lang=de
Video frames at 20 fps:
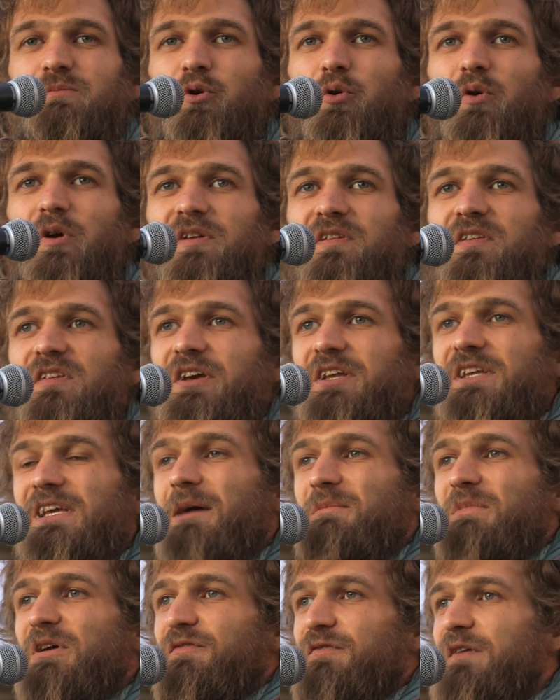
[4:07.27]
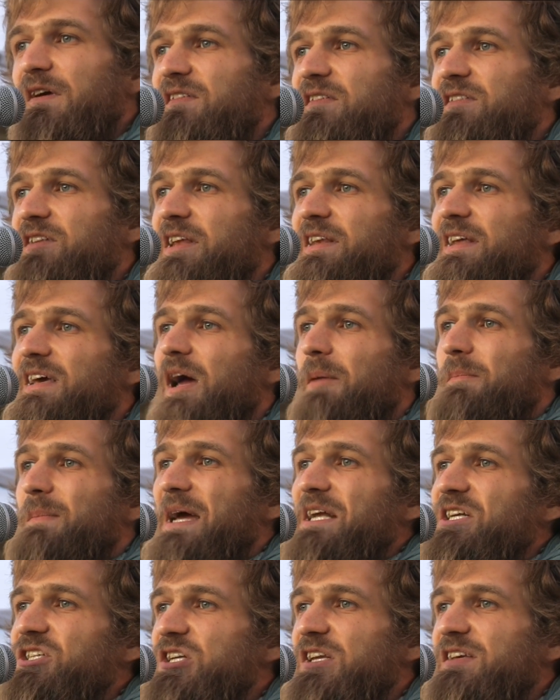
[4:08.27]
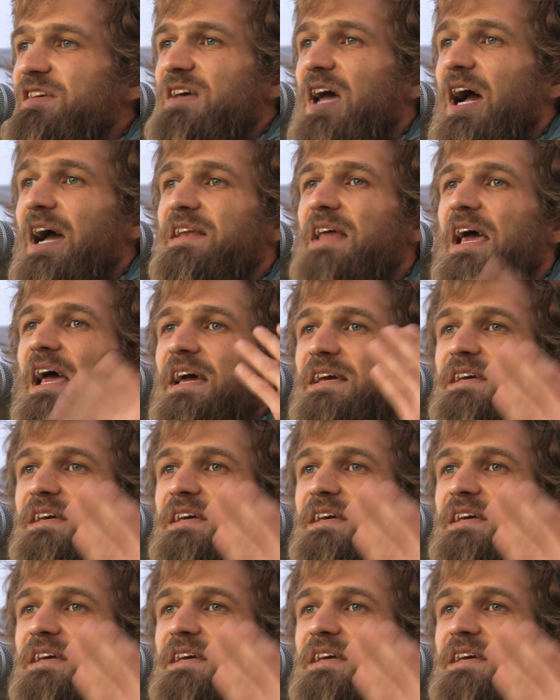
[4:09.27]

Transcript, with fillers: berührt sie in ihrem Gewissen, in ihrer Menschlichkeit.